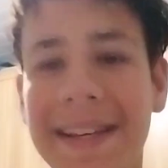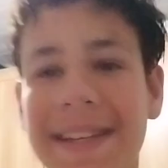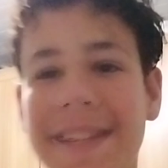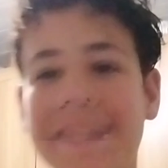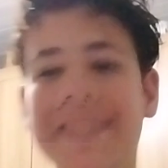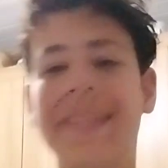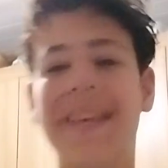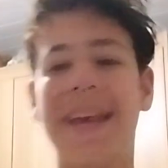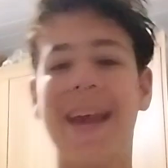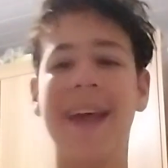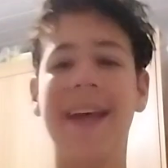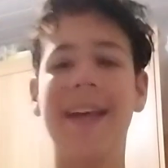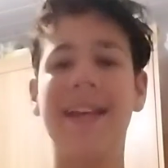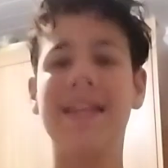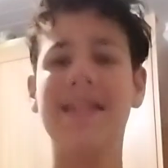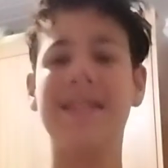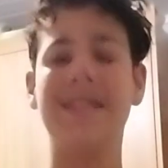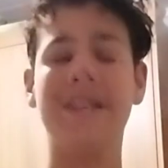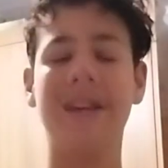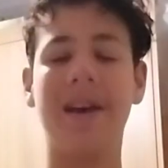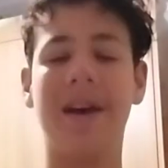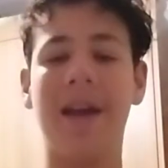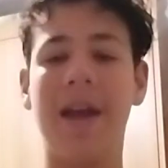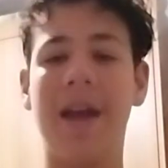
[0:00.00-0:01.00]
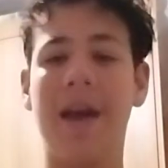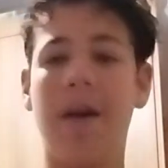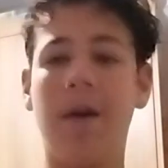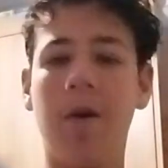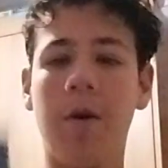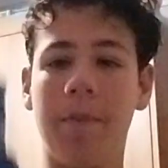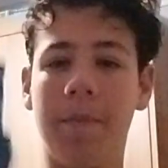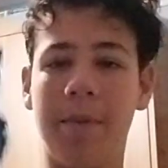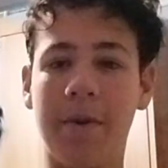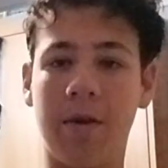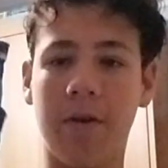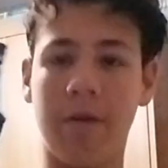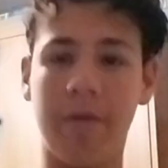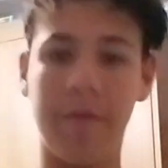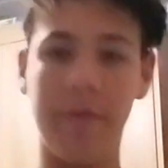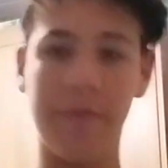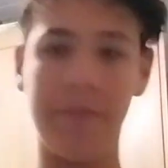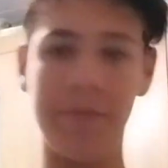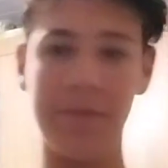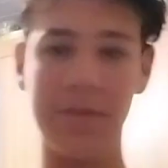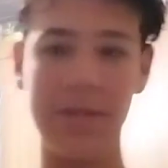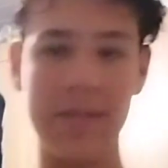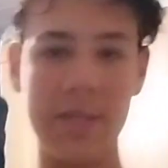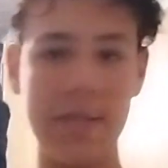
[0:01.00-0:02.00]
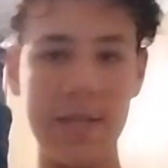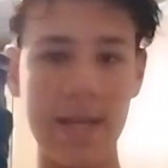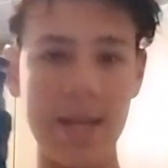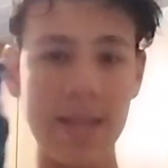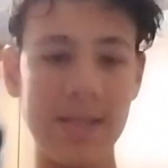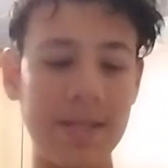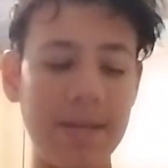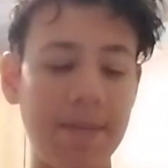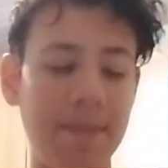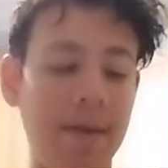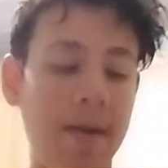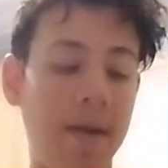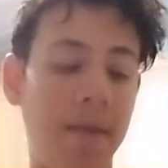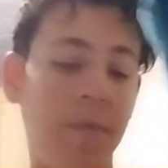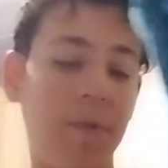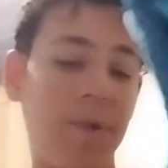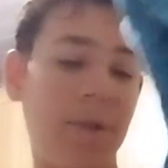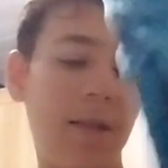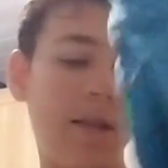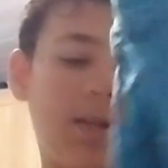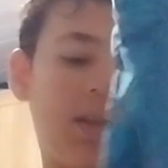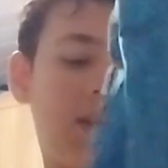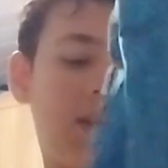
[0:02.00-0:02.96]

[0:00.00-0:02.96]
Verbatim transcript: Gente, olha a roupa que eu vou vestir, essa bermuda